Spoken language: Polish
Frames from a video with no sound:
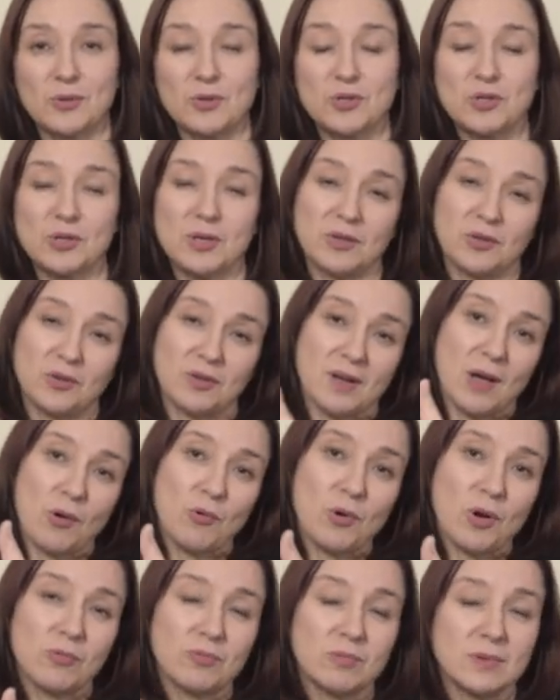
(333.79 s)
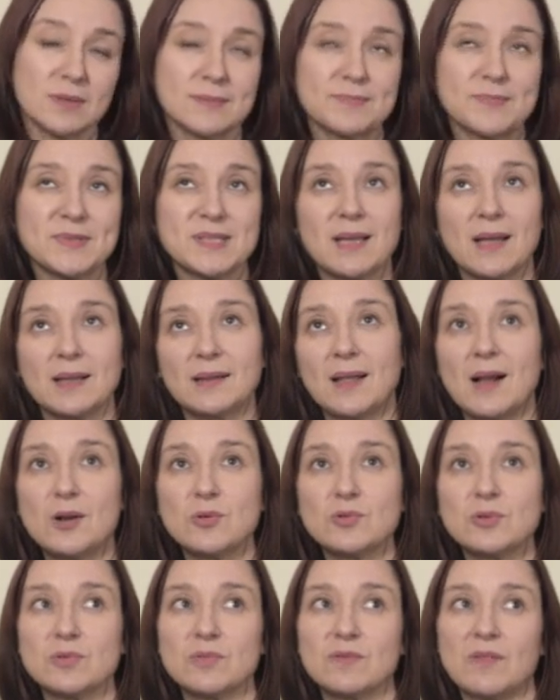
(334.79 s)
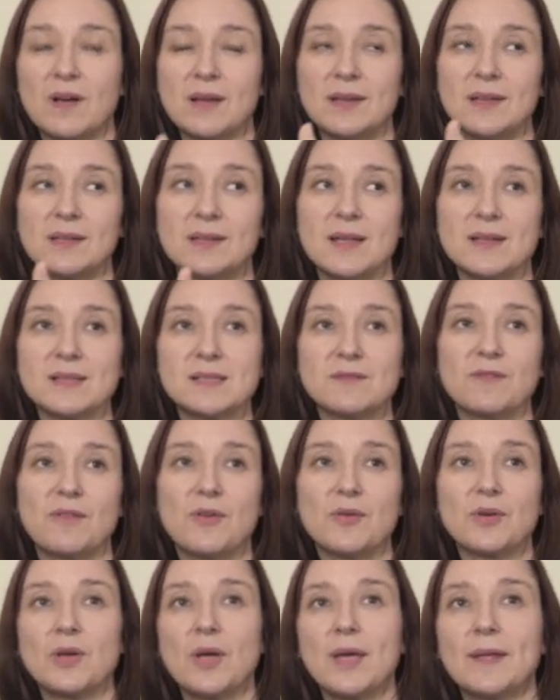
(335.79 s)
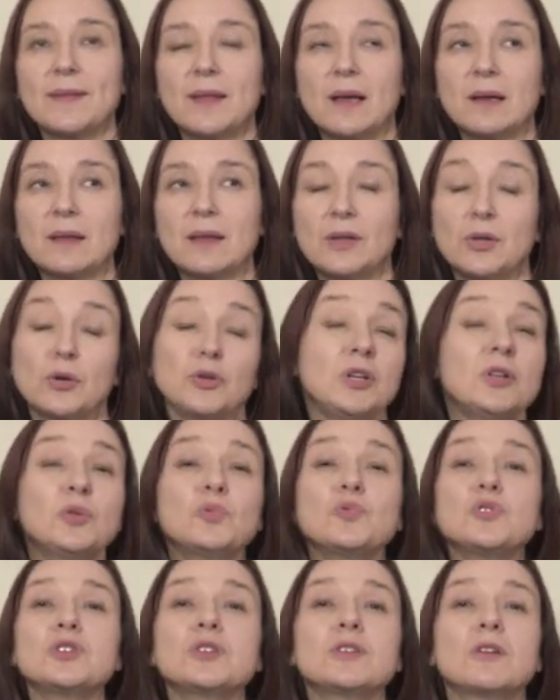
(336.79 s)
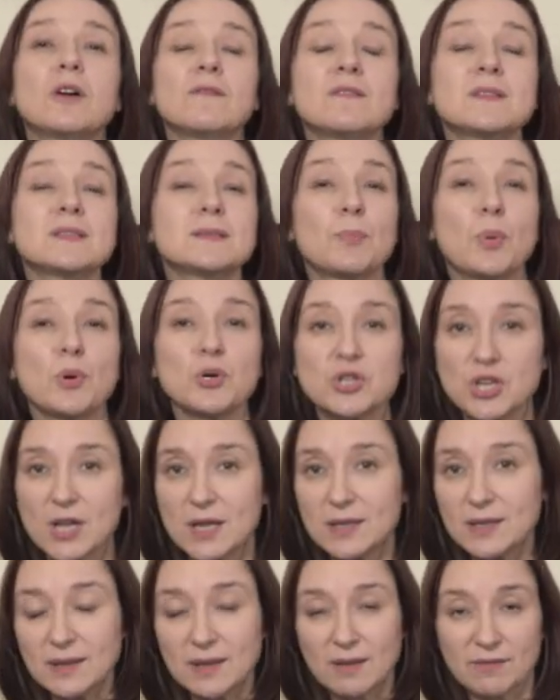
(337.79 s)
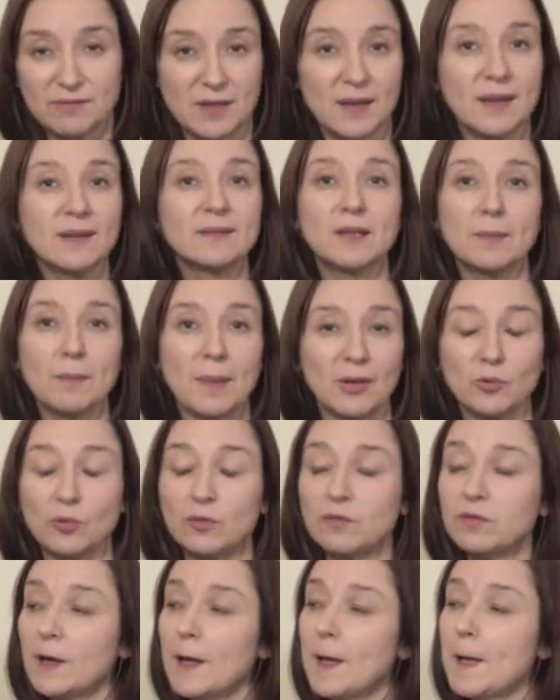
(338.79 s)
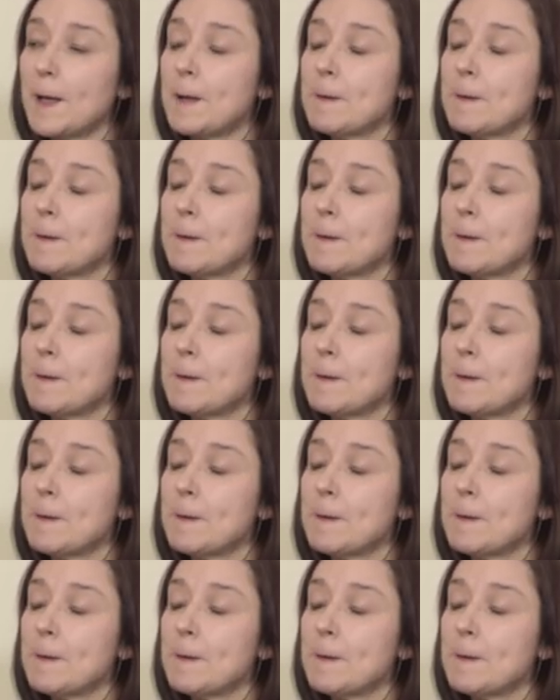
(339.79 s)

otoczona trochę aurą skandalu z uwagi na swoje takie no, nietuzinkowe spojrzenie na wiele tematów.